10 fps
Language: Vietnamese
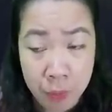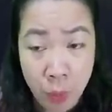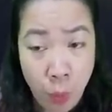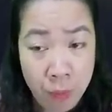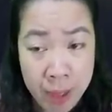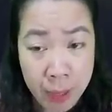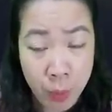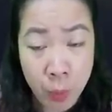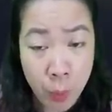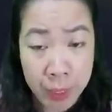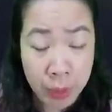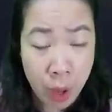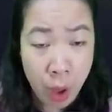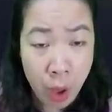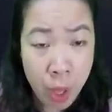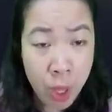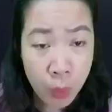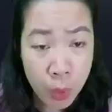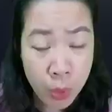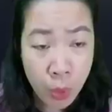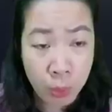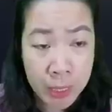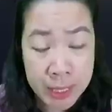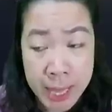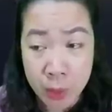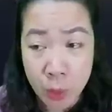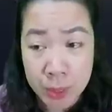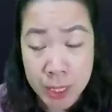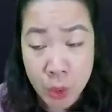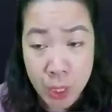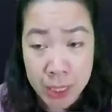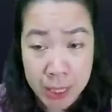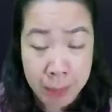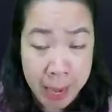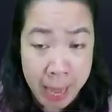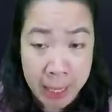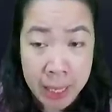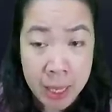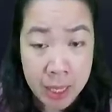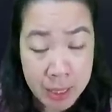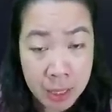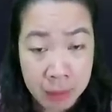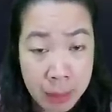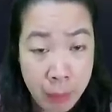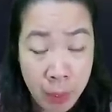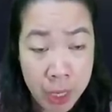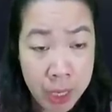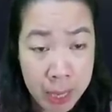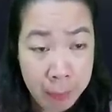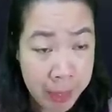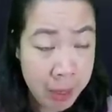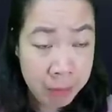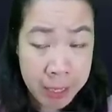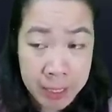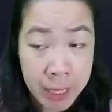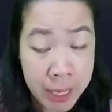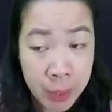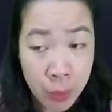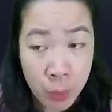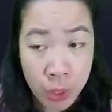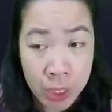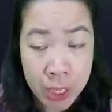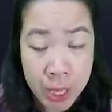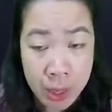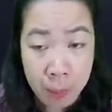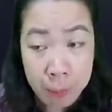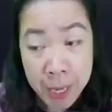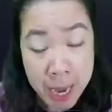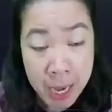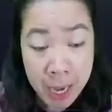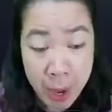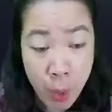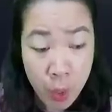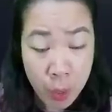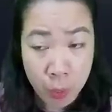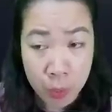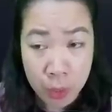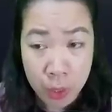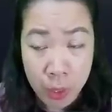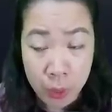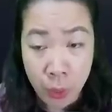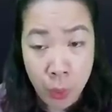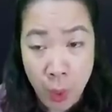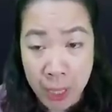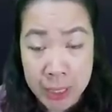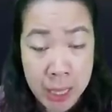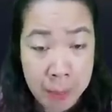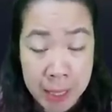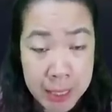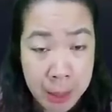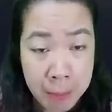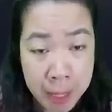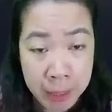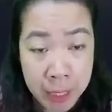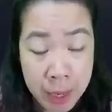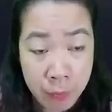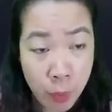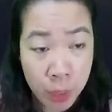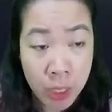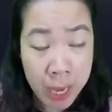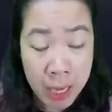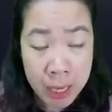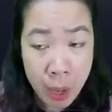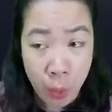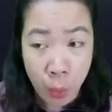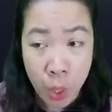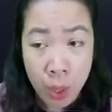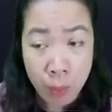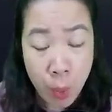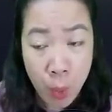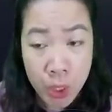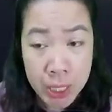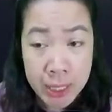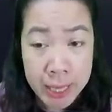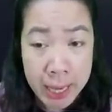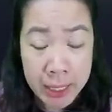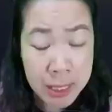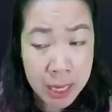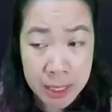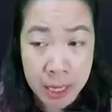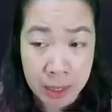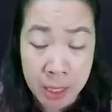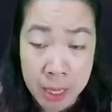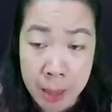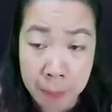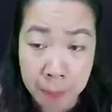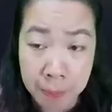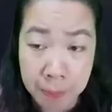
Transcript: Qua vài khúc quanh co, cuối cùng thì xe cũng di chuyển chậm lại, dừng tại một nơi nằm yên vị trên đỉnh núi. Biết đây là đâu không? Tôn Noãn sắc mặt trắng bệch liền vô thức lắc đầu, mồ hôi trên trán dần dần ướt đẫm.